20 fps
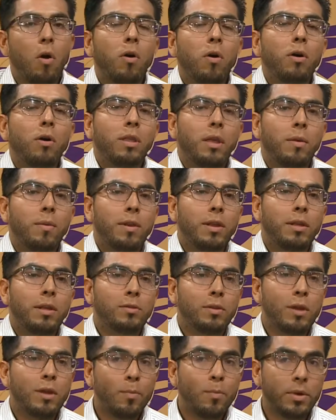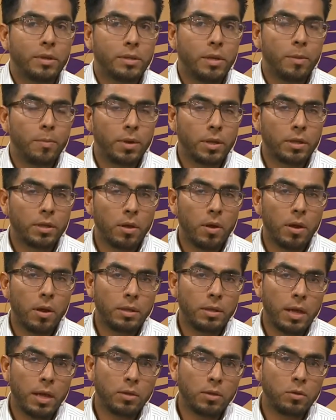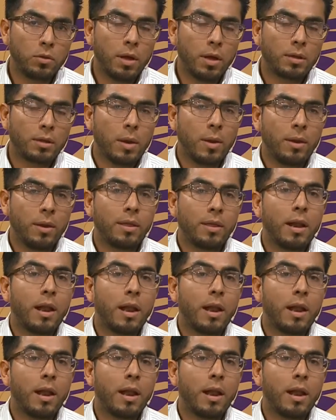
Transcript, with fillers: Hoy de Venezuela pues siempre he estado al tanto a través